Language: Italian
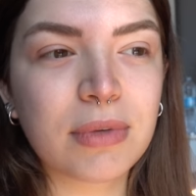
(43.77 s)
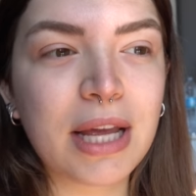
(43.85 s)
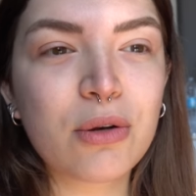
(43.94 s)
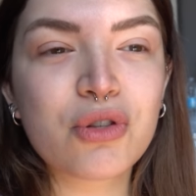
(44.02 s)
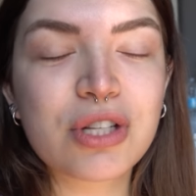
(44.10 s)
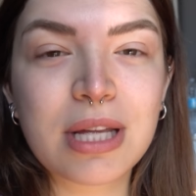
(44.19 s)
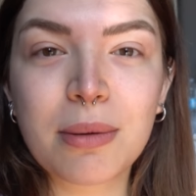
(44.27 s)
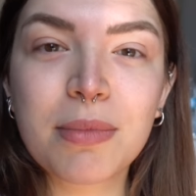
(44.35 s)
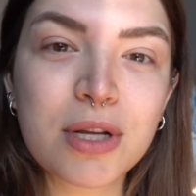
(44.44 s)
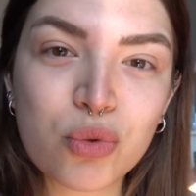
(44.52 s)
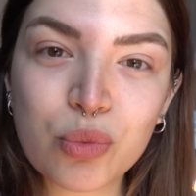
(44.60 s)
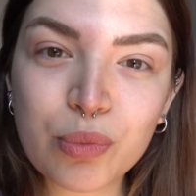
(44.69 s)
e non ci sarebbe
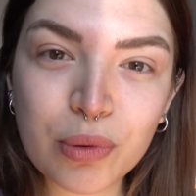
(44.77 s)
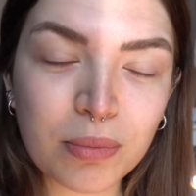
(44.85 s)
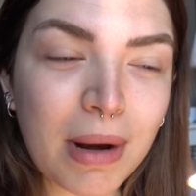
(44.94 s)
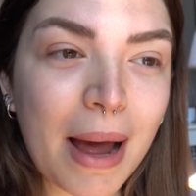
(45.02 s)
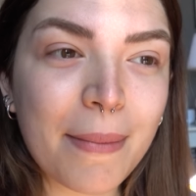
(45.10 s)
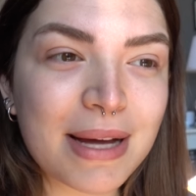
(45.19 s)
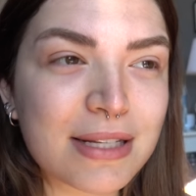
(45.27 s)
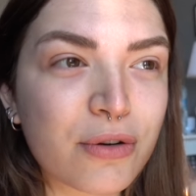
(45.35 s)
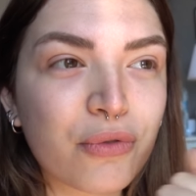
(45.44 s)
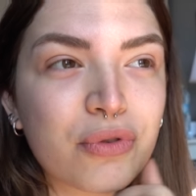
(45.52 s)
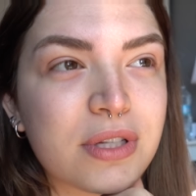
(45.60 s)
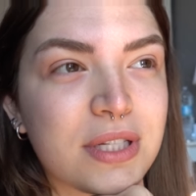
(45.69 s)
nessun problema se
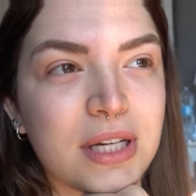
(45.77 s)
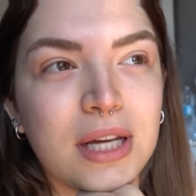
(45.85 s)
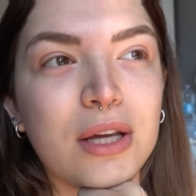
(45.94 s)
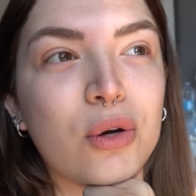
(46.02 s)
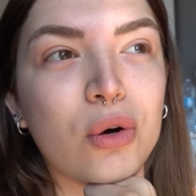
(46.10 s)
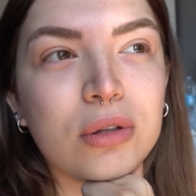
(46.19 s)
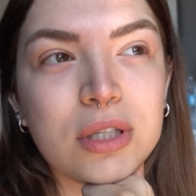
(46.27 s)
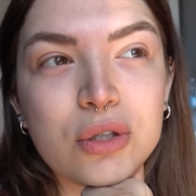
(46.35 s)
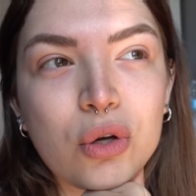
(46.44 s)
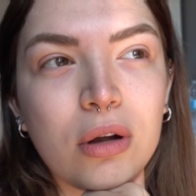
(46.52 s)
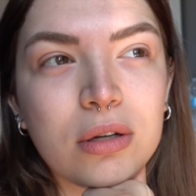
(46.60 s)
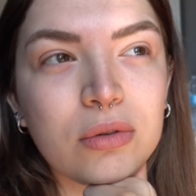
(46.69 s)
non fosse che io di
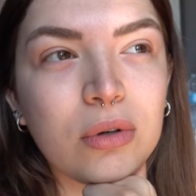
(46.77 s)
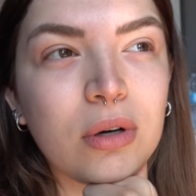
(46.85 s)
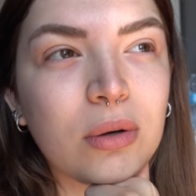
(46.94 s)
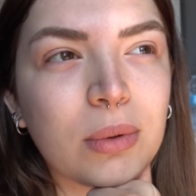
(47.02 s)
solito